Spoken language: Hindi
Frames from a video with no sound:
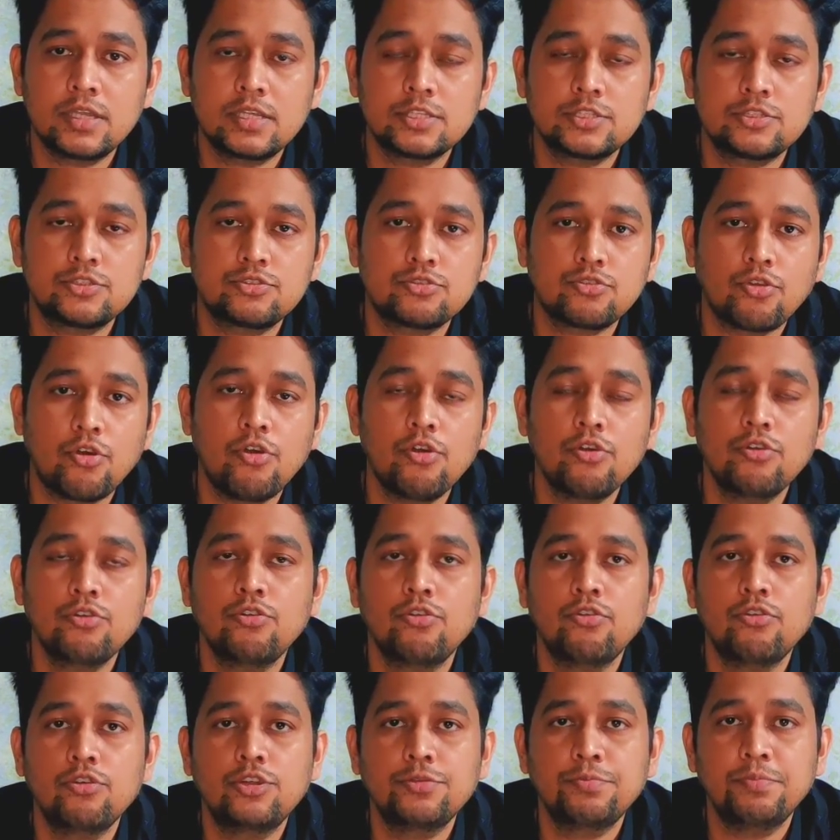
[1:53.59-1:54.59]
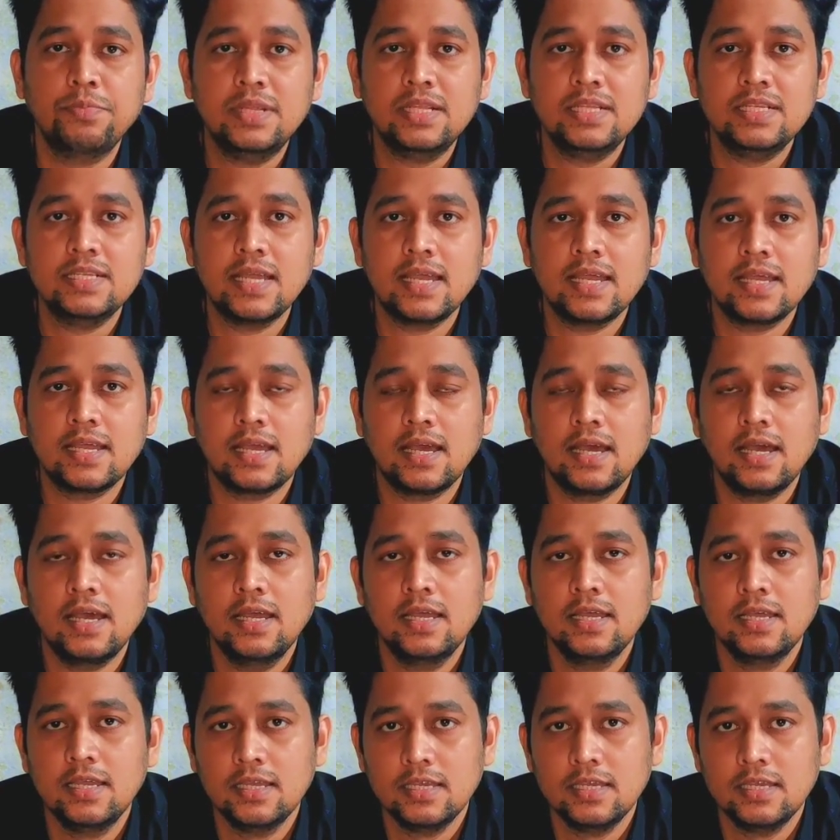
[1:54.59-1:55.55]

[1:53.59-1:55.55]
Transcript: एक स्ट्रॉन्ग नोट मिल जाएगा